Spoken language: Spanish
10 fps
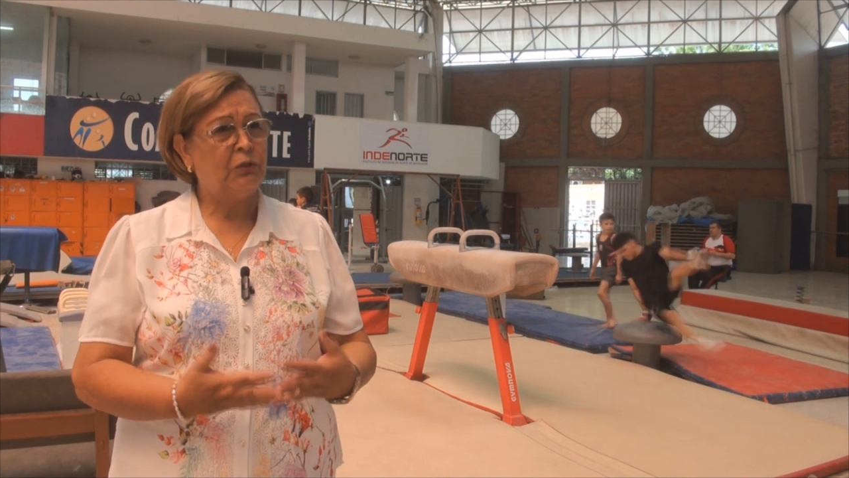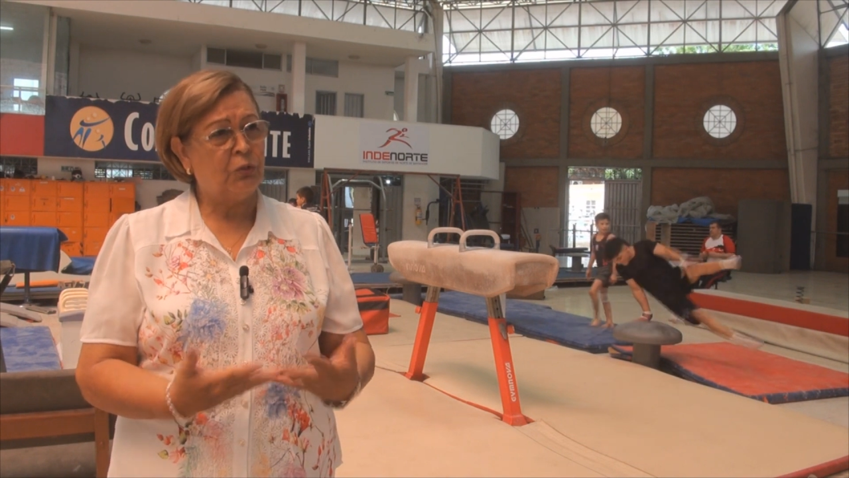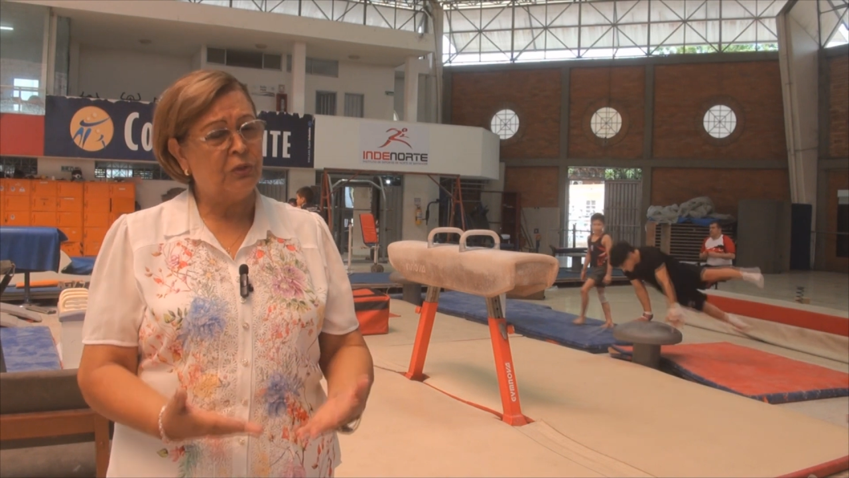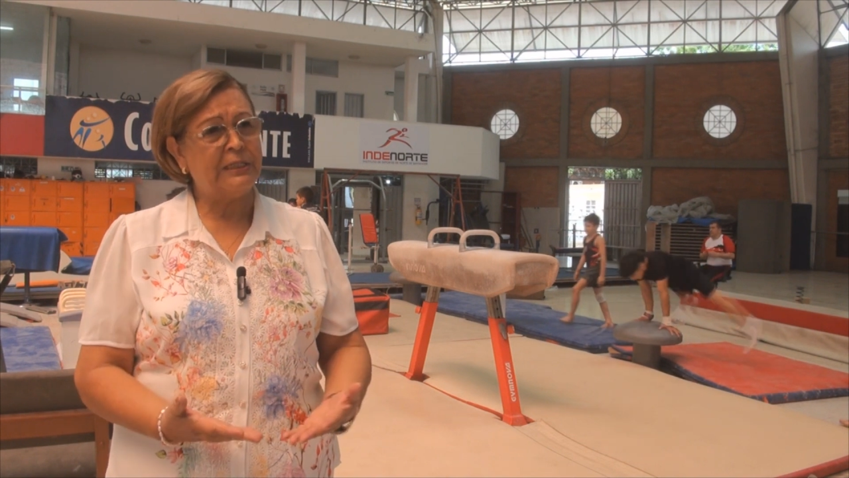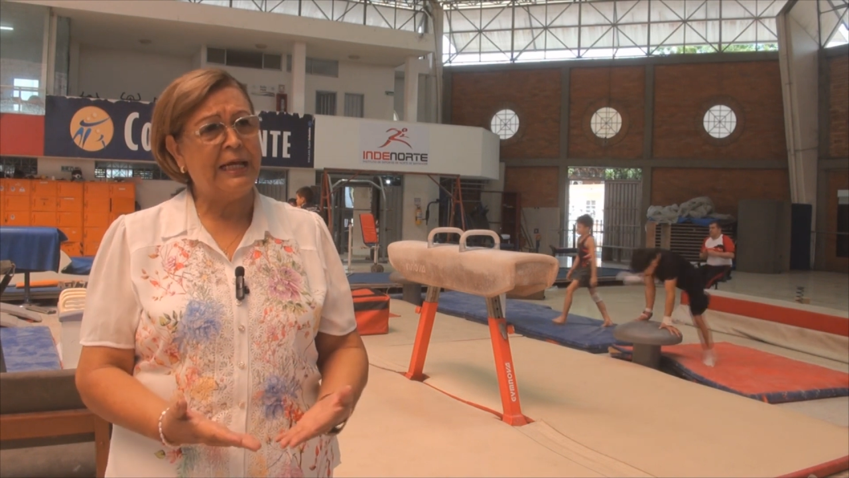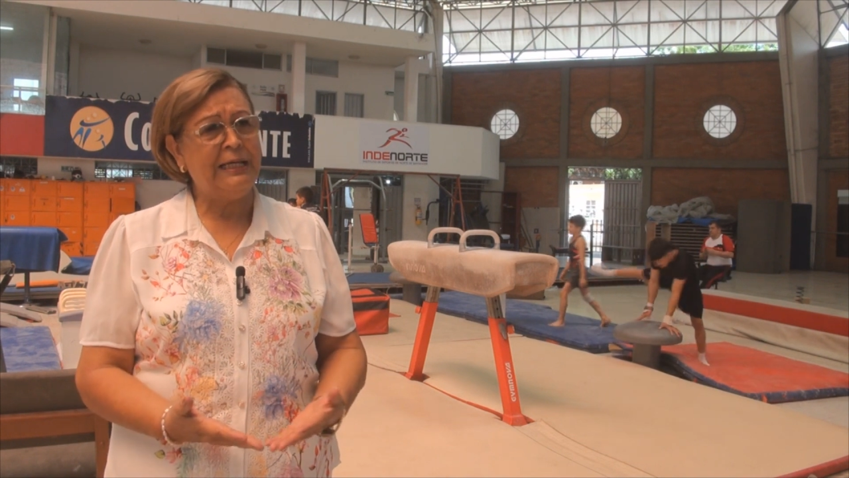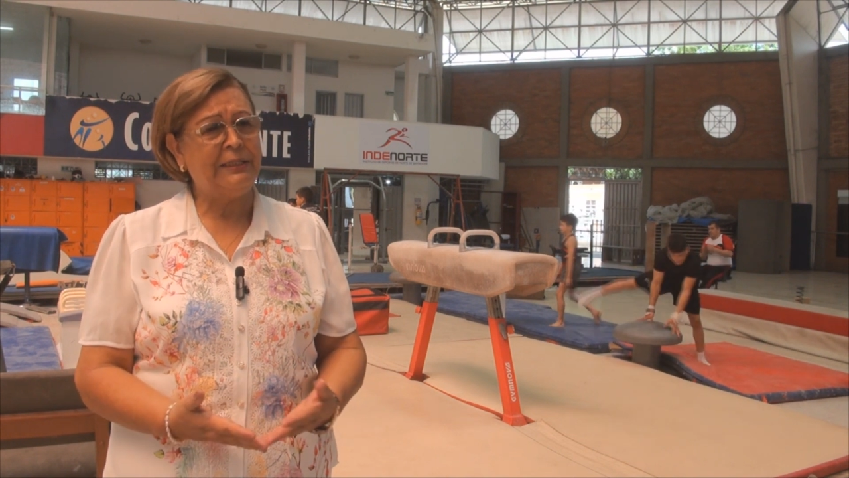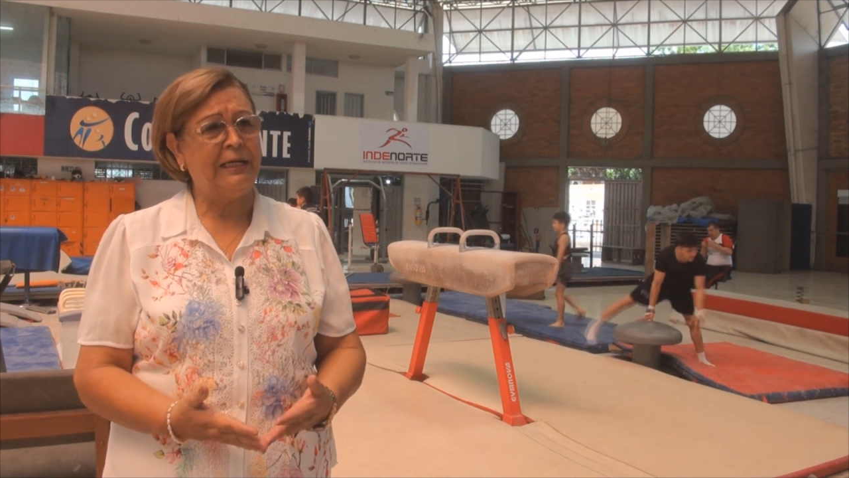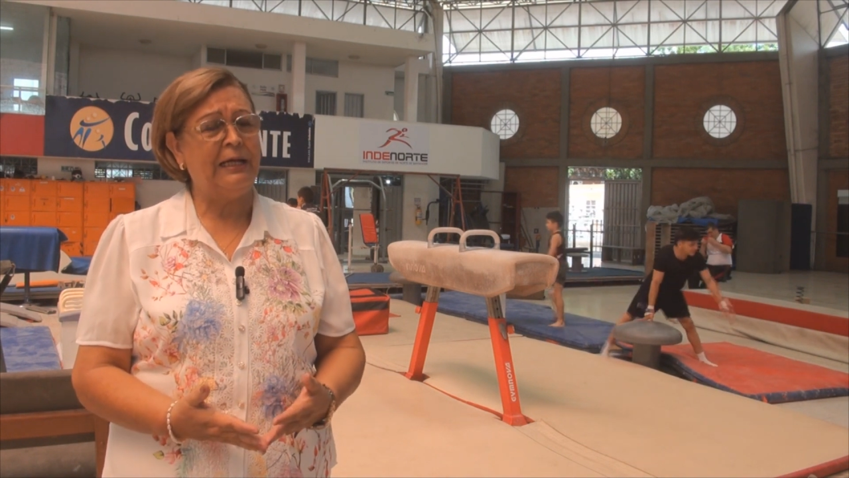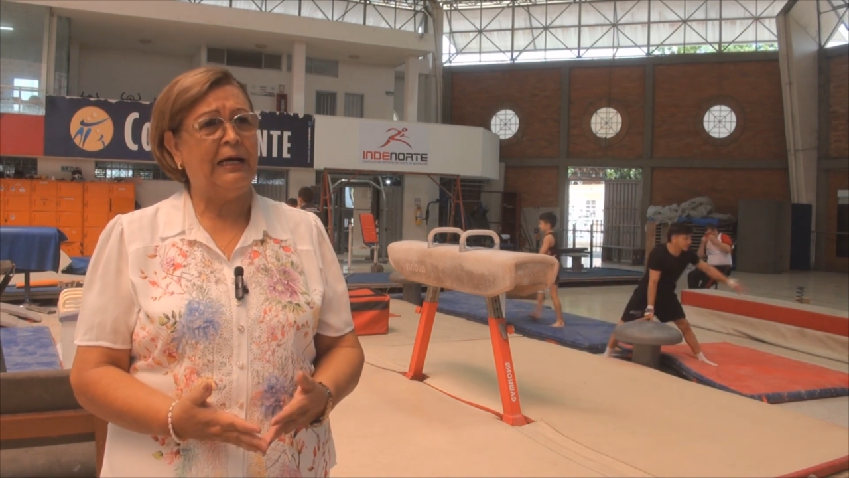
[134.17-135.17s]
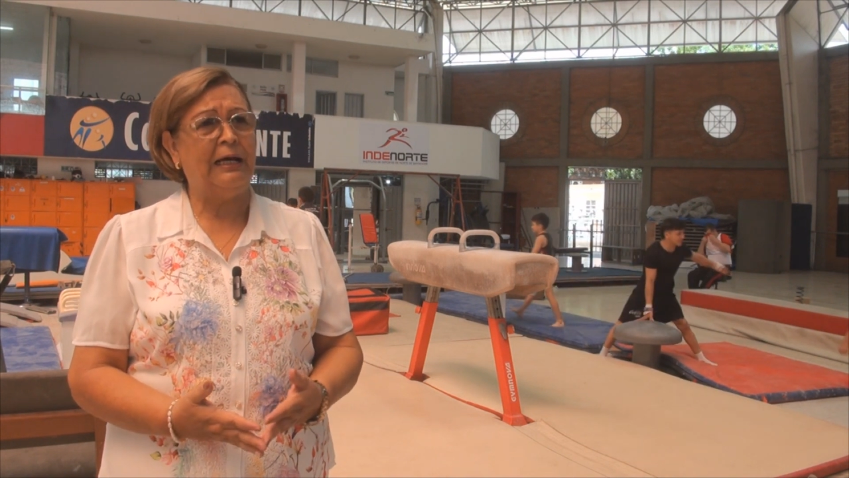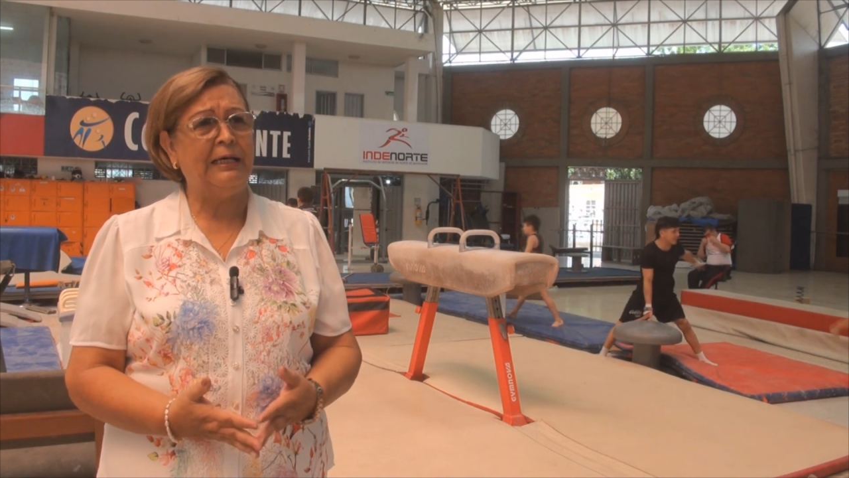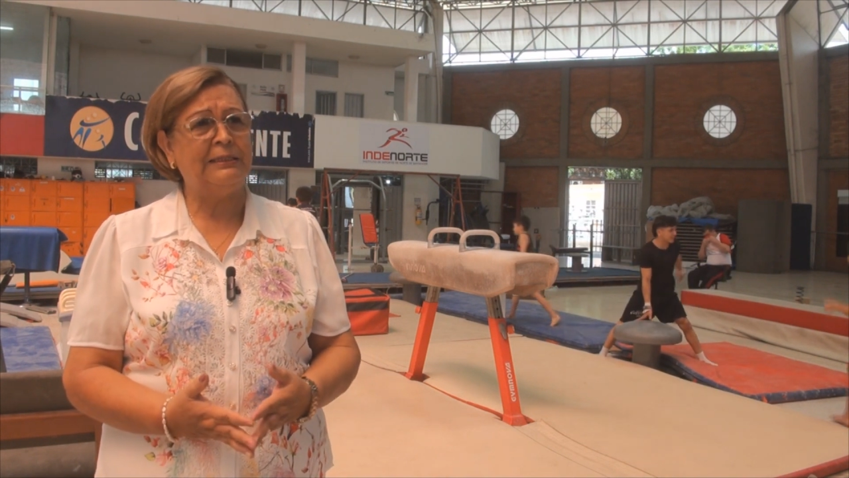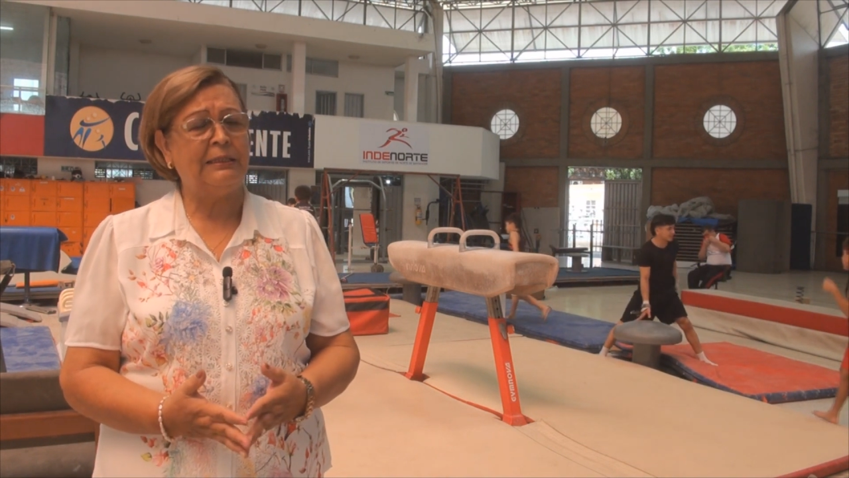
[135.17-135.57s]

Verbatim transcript: todos entren a,